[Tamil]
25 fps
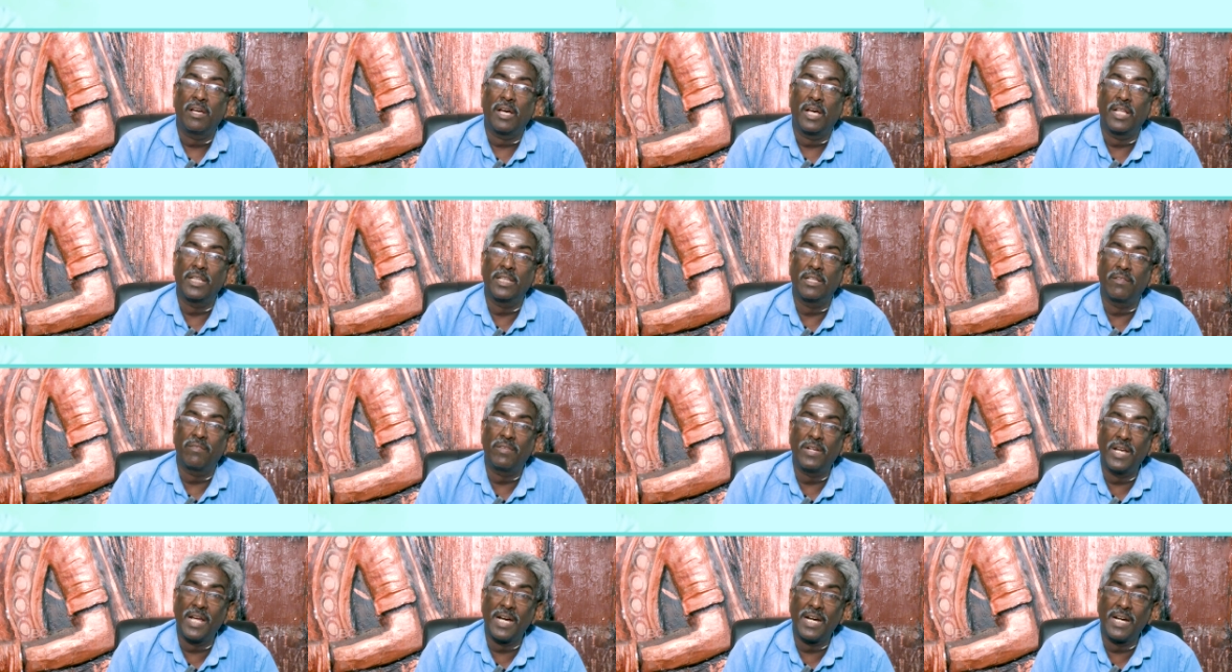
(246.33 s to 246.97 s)
அந்த
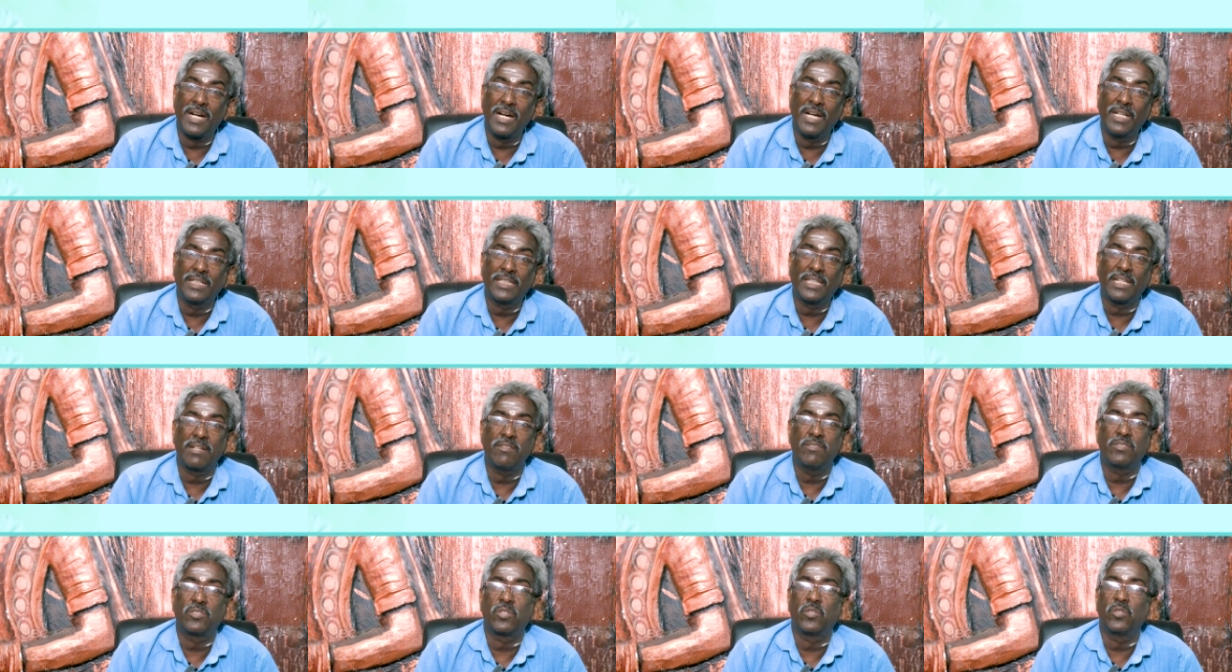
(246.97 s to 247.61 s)
விலங்கு
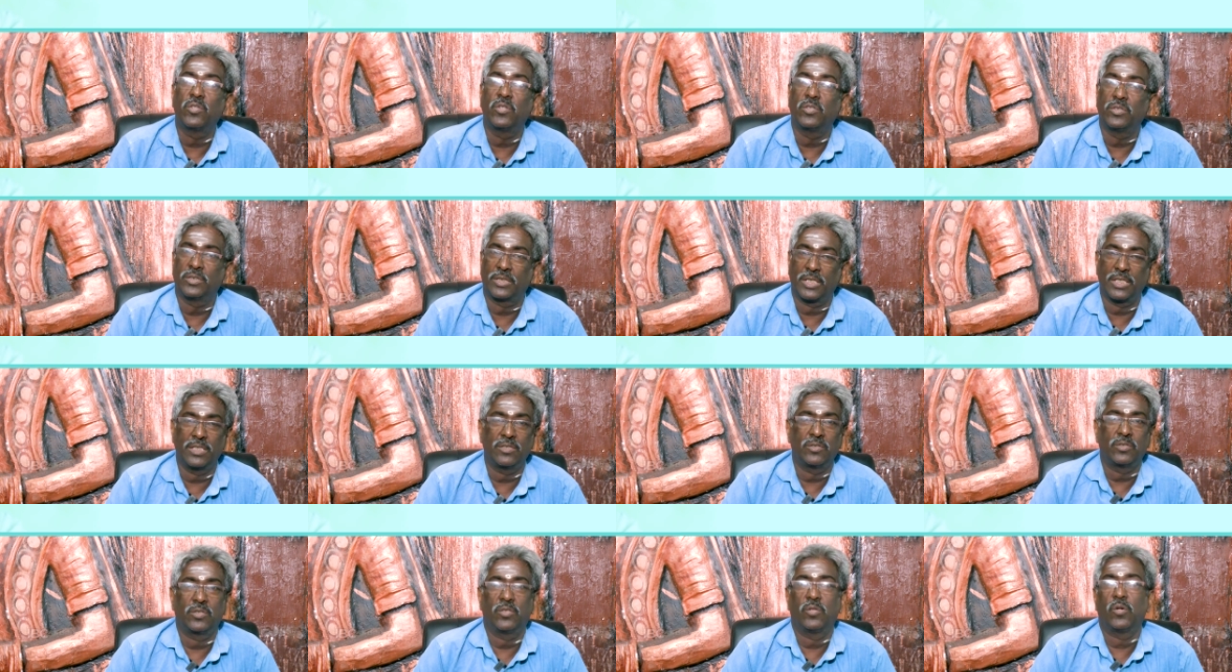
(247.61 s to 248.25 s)
தெரிவு செய்து
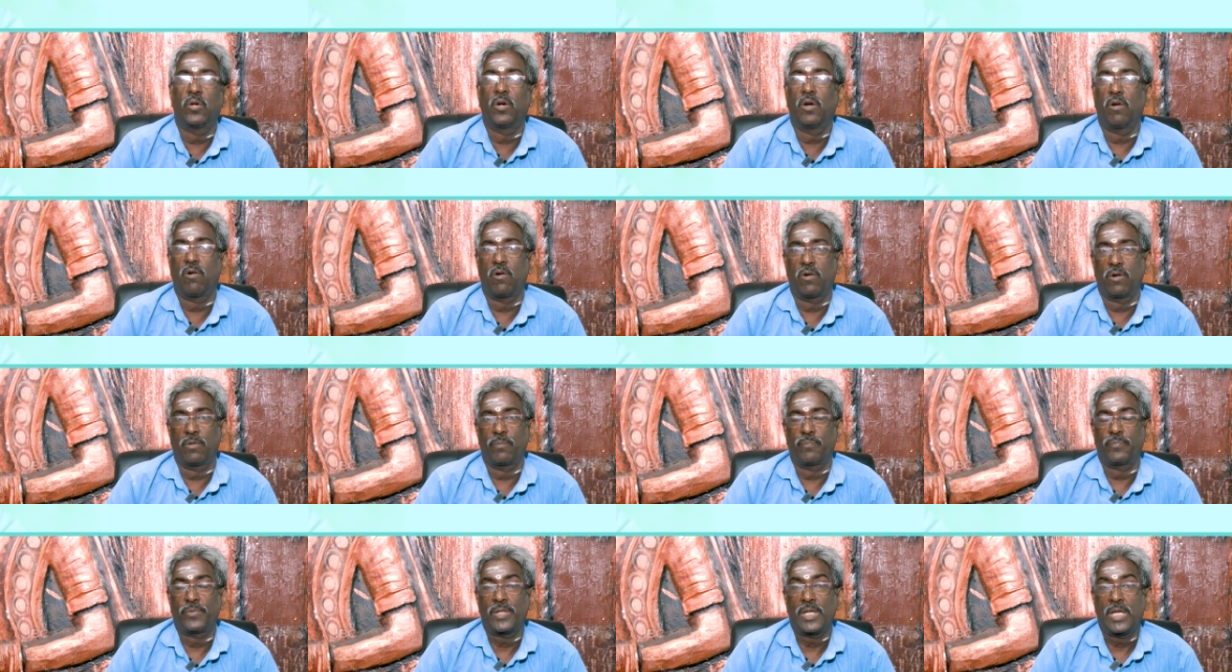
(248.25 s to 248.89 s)
செய்து கொள்ள
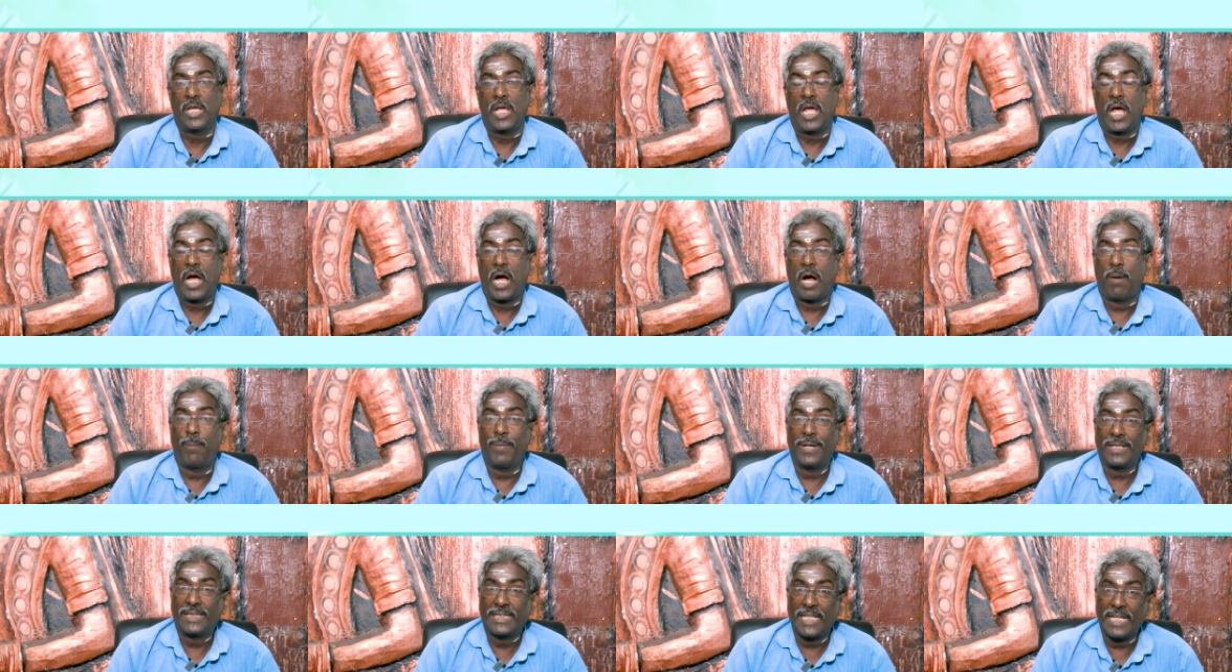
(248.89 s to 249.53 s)
வேணும்
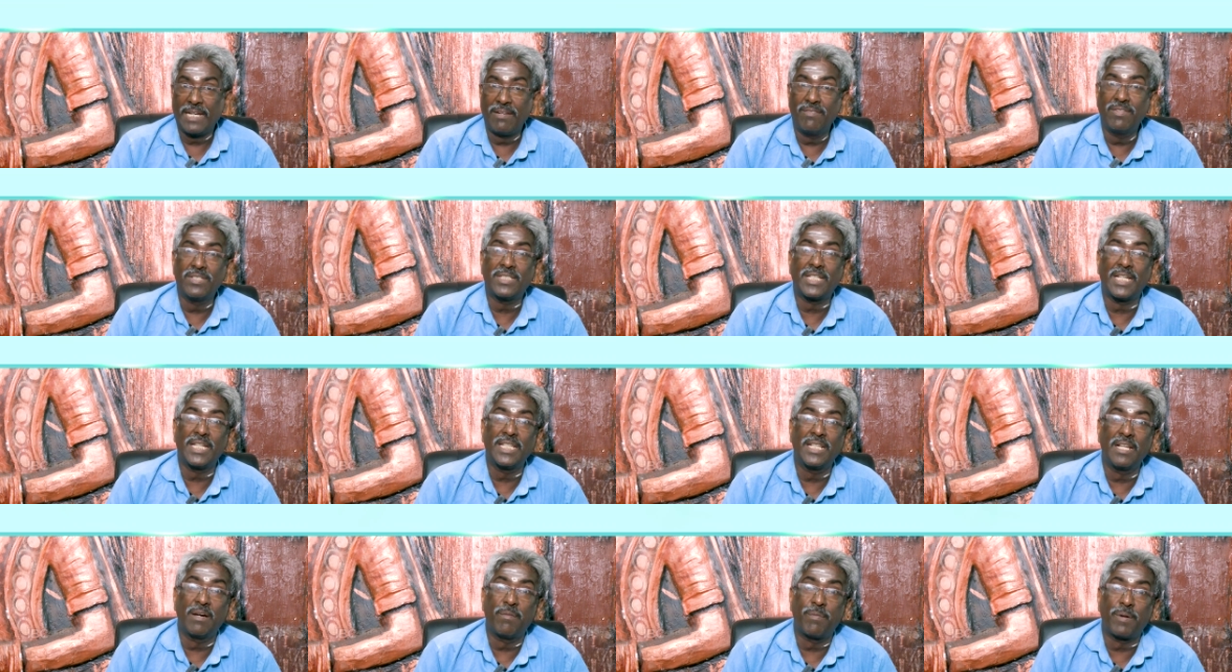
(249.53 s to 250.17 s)
அப்படி தெரிவு
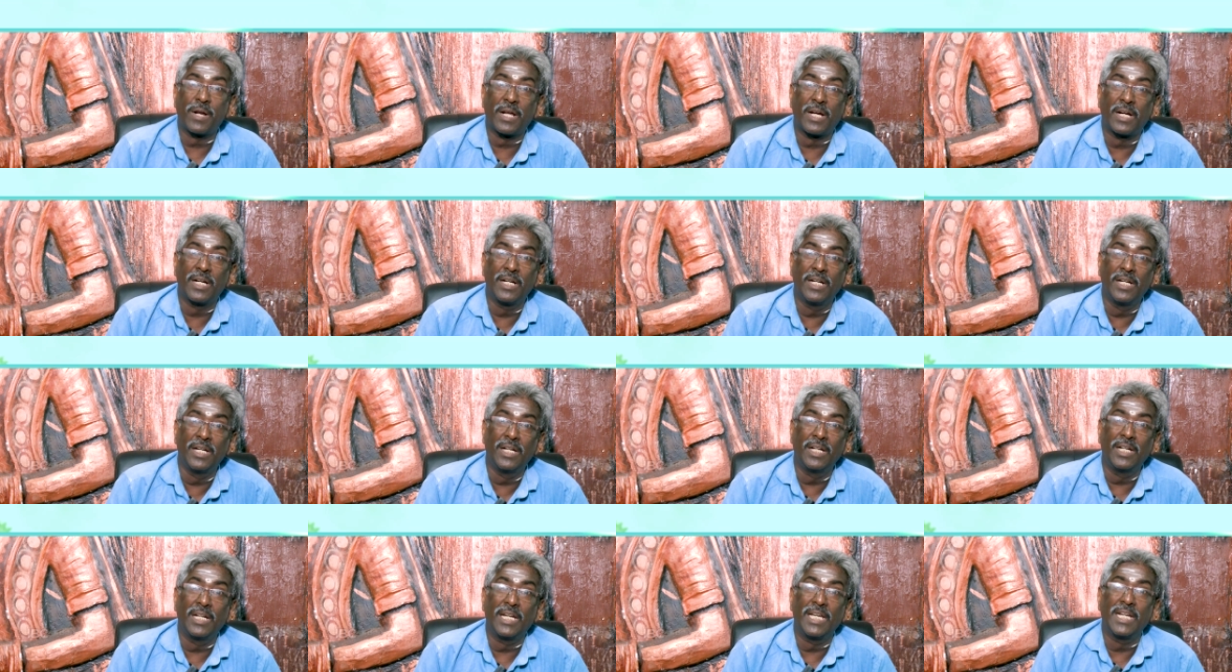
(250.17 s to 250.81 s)
செய்த பிறகு
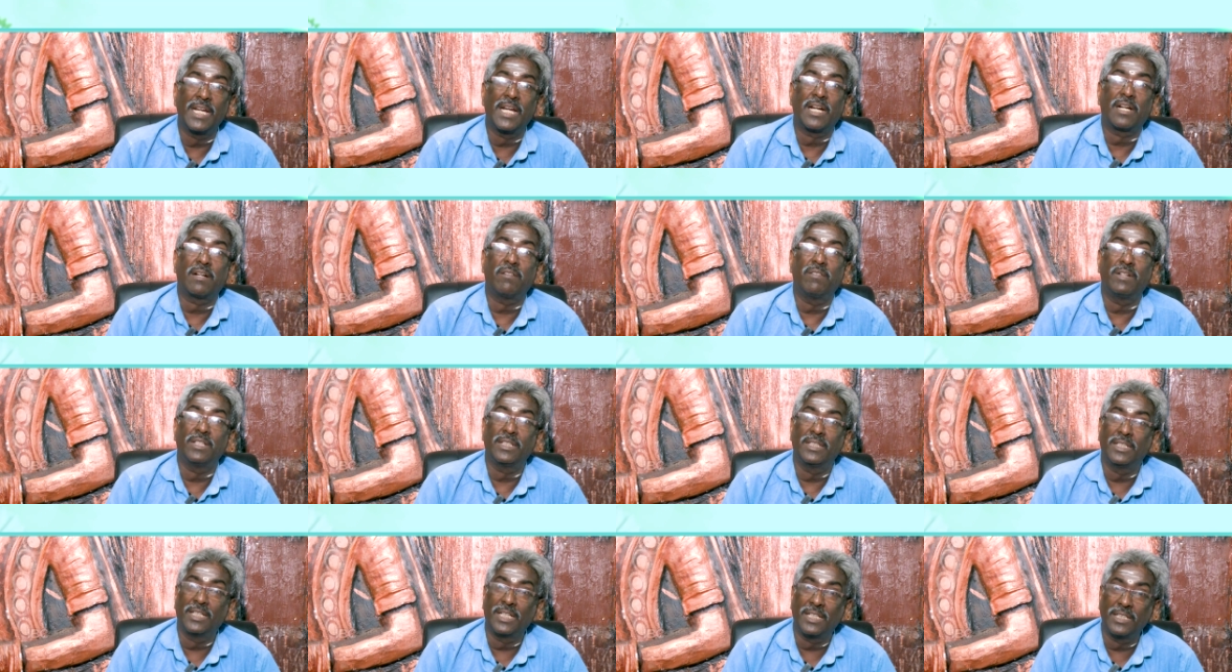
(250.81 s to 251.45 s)
எனக்கு
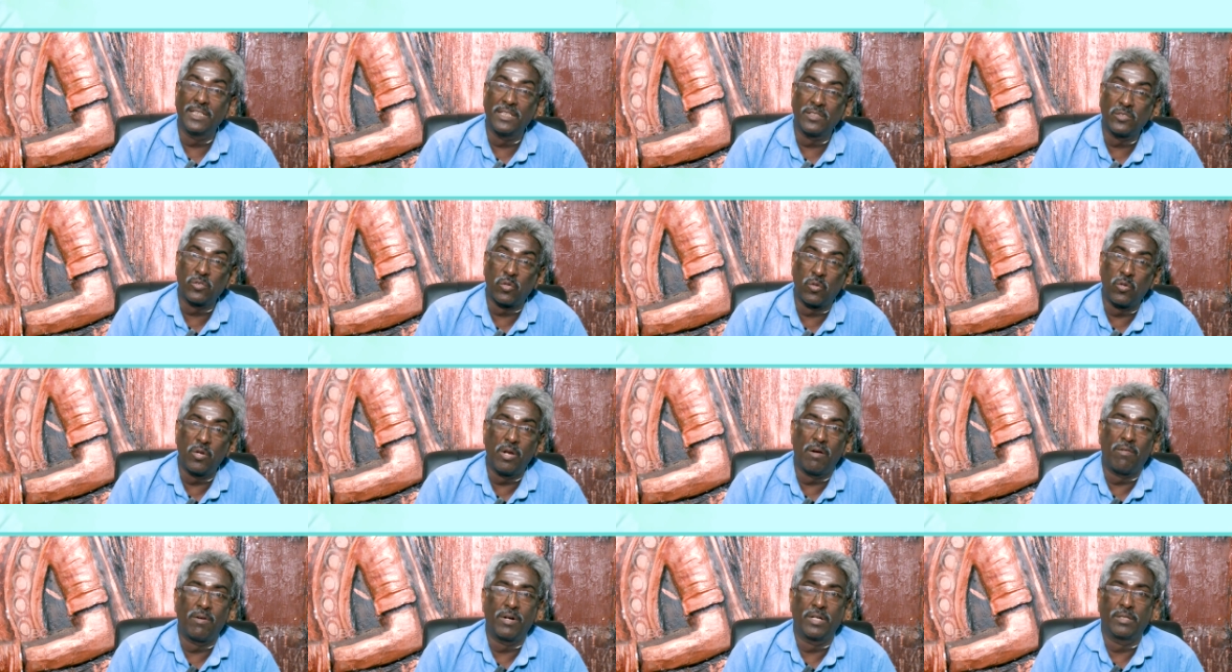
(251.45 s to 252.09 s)
வந்து அந்த
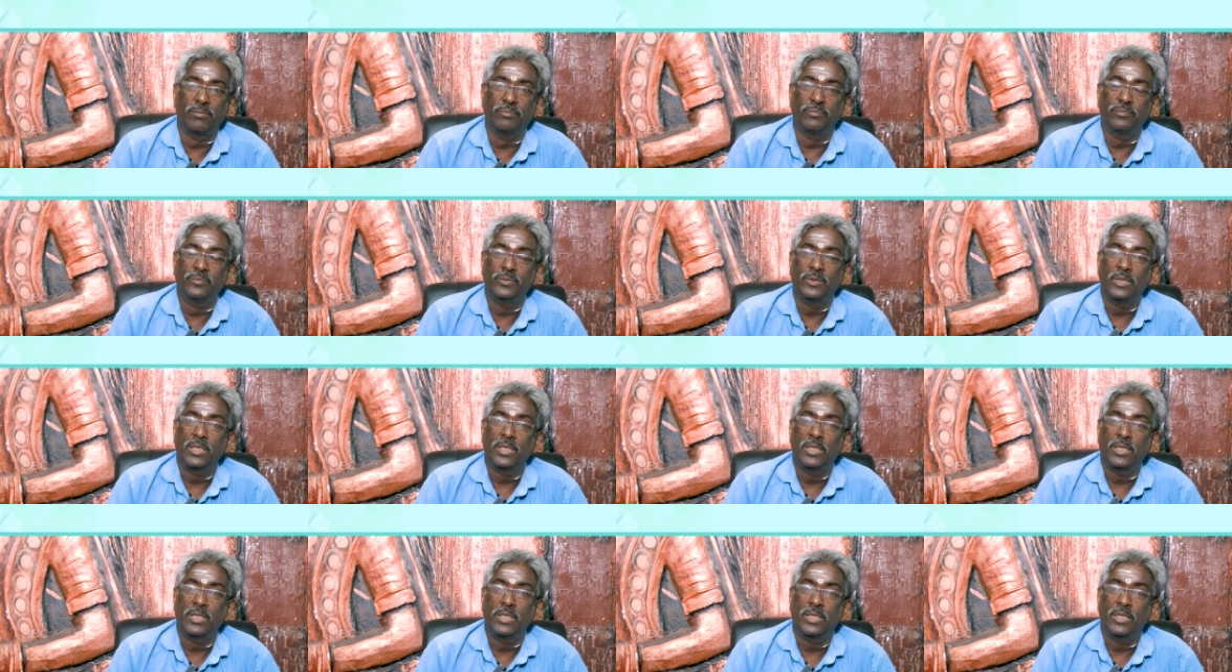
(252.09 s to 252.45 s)
சொல்ல வேணும்